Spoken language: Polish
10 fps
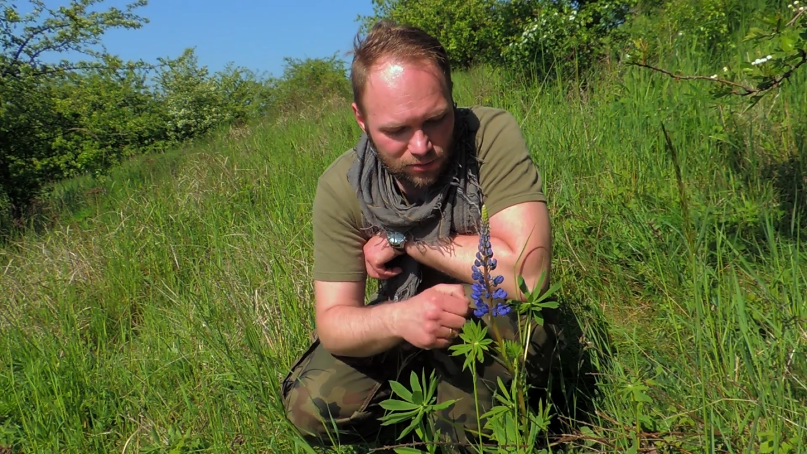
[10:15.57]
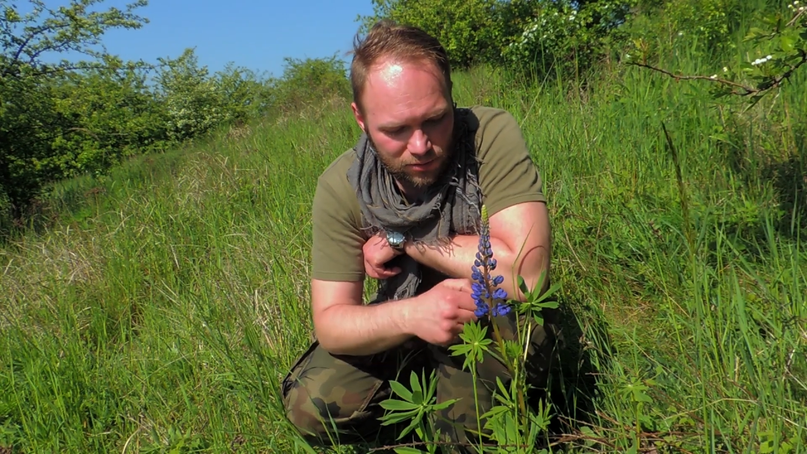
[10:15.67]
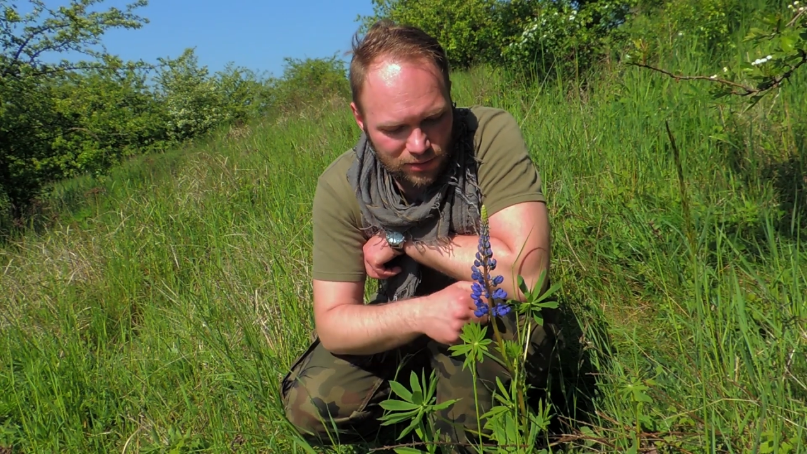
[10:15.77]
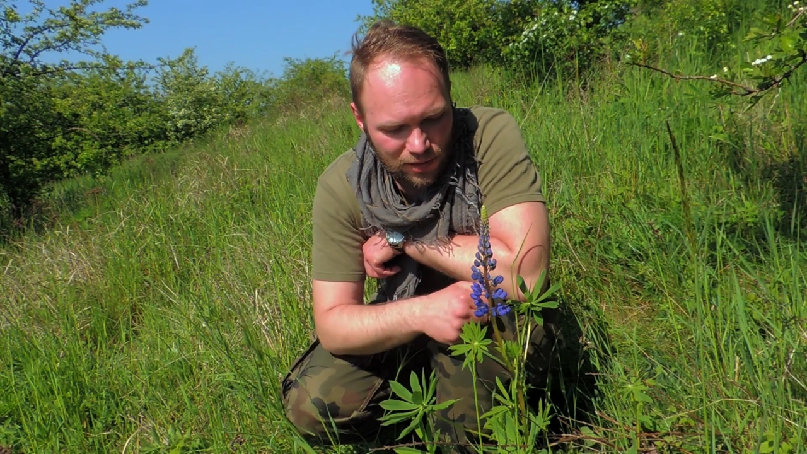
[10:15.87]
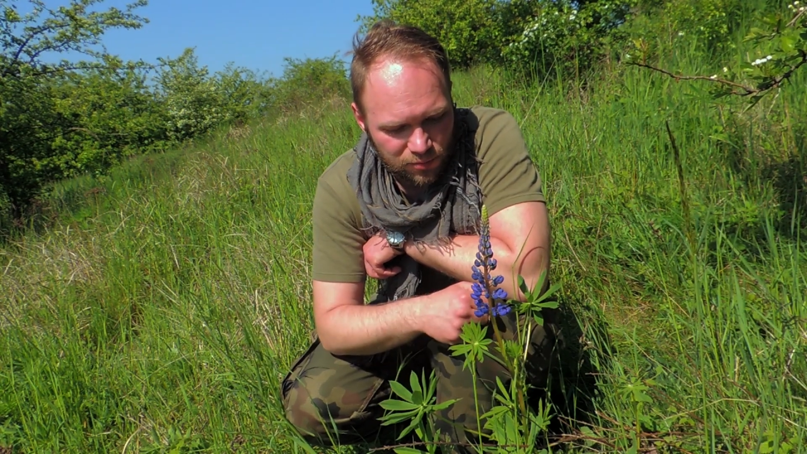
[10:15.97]

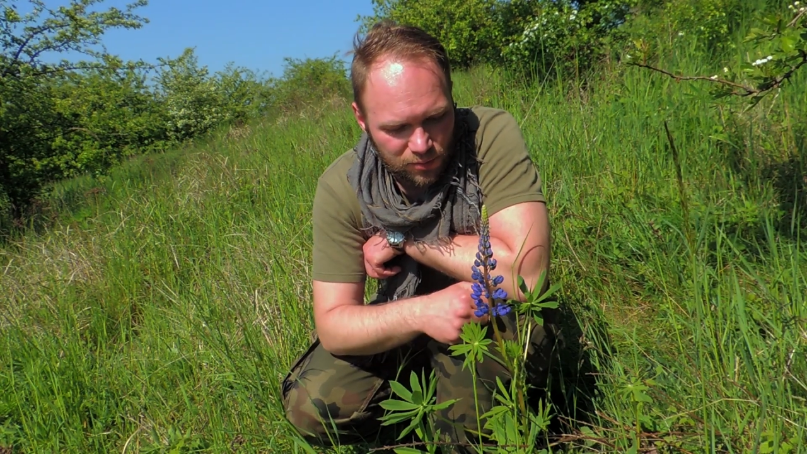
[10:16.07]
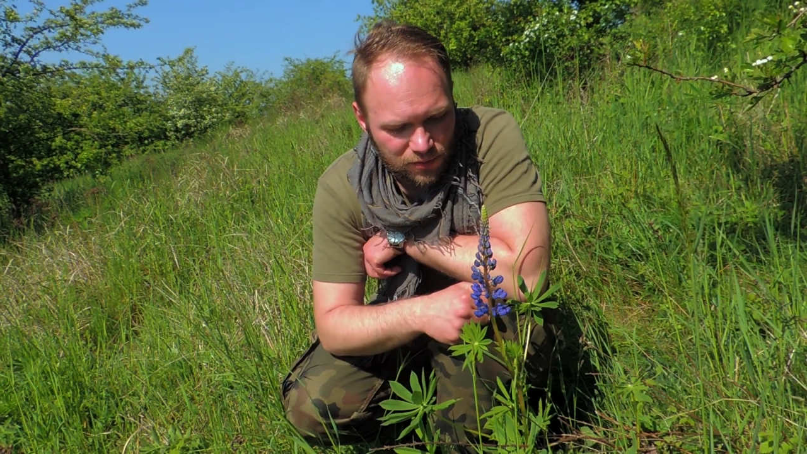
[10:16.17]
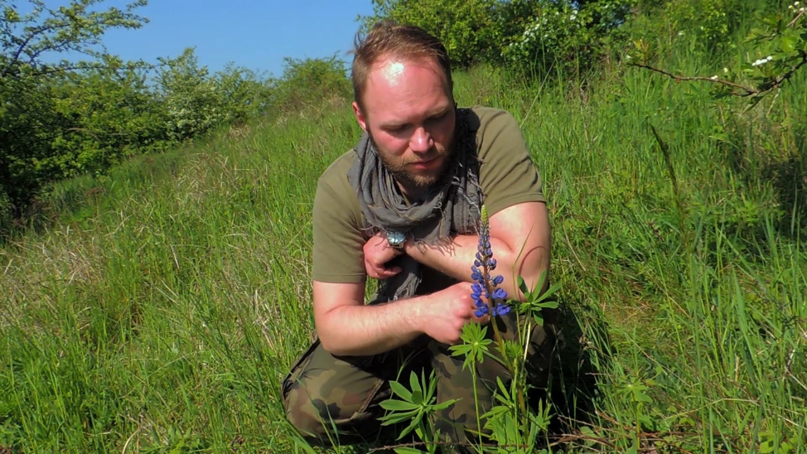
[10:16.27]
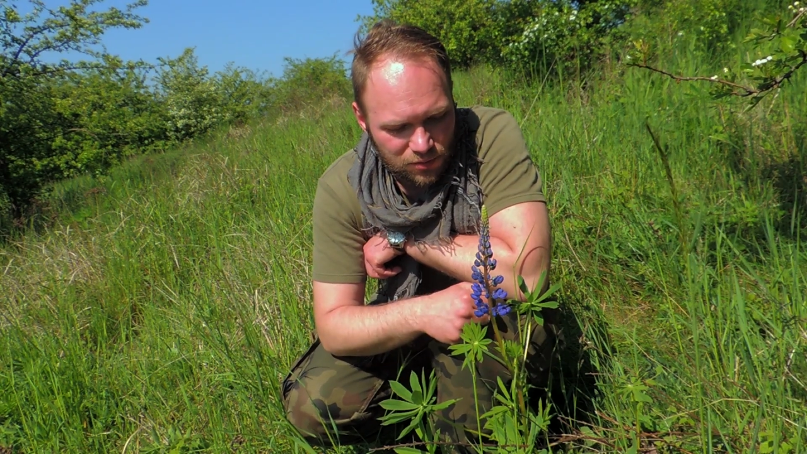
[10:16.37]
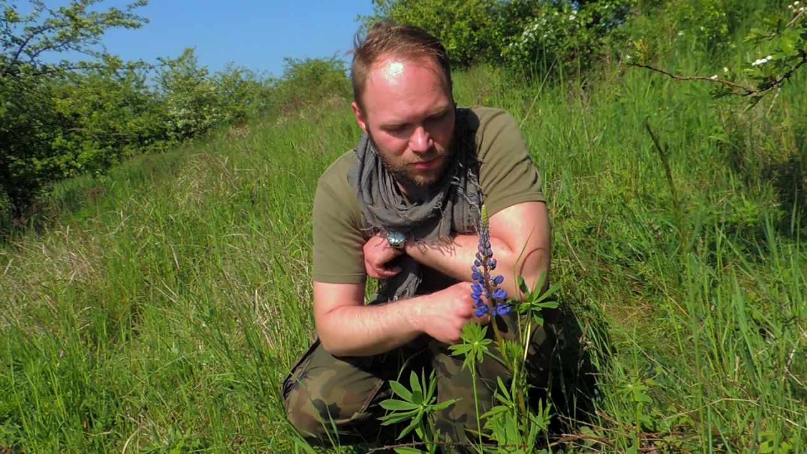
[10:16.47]

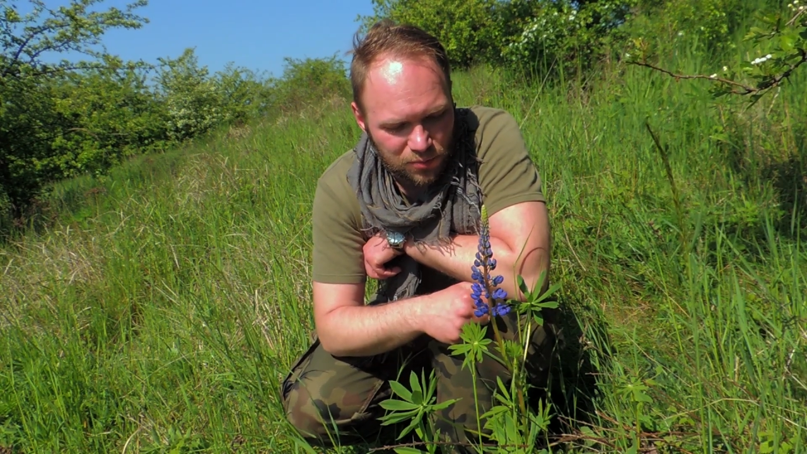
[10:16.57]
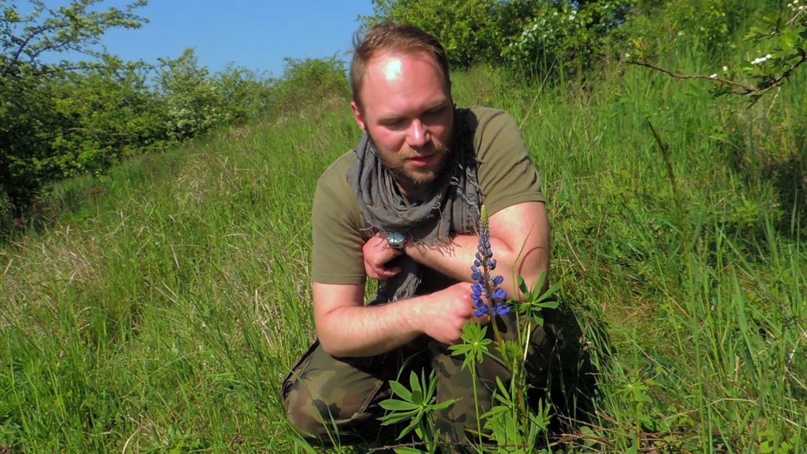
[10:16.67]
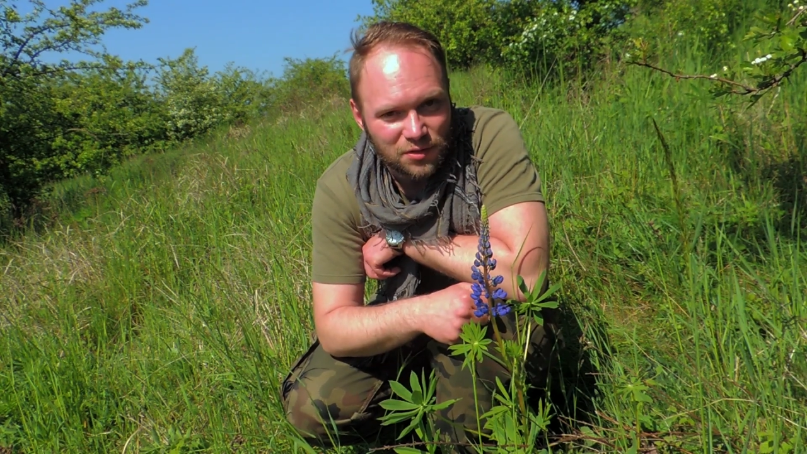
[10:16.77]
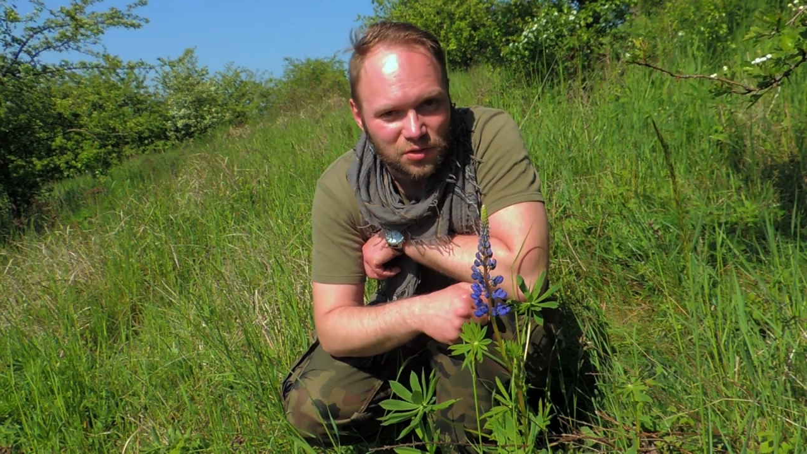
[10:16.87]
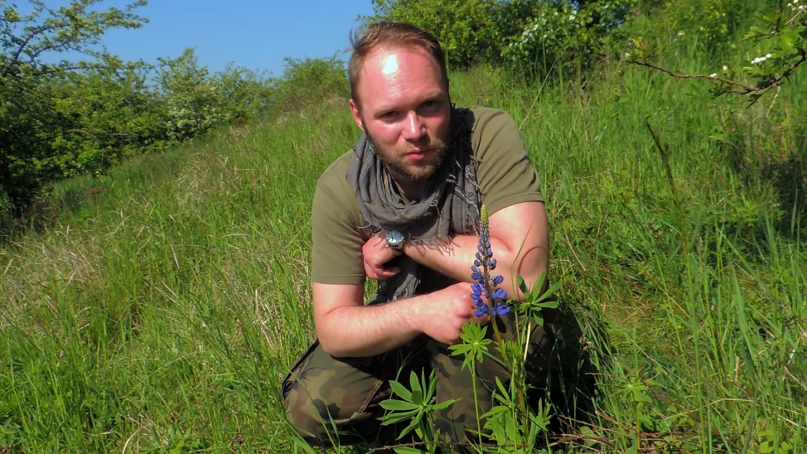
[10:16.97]
Zostawmy więc tą
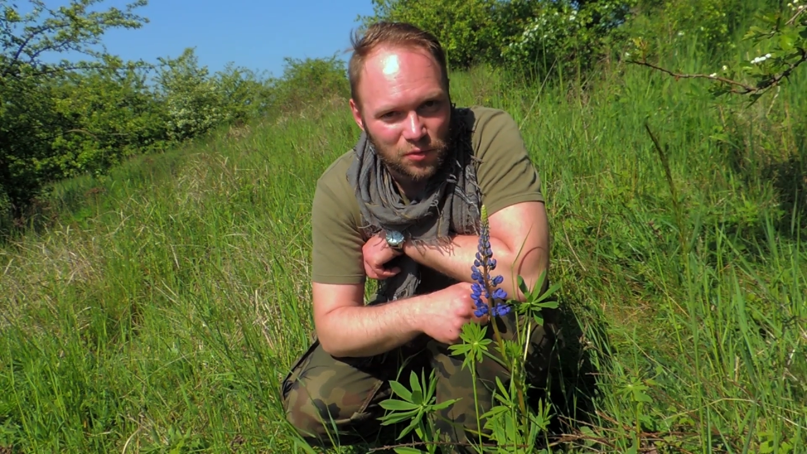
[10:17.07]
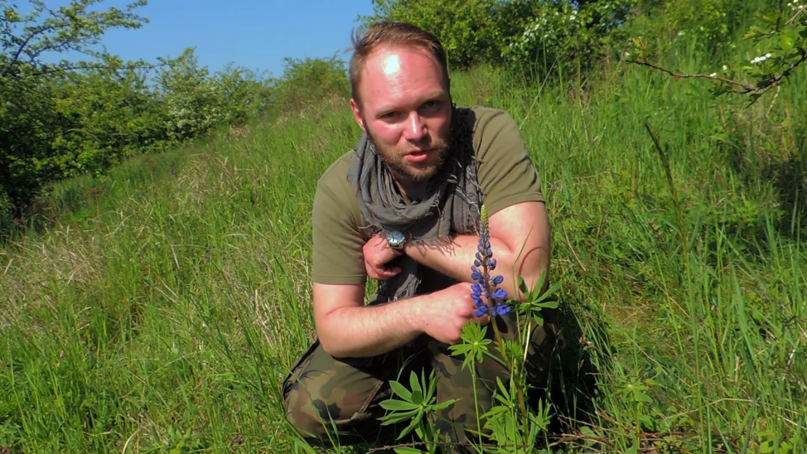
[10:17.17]
piękną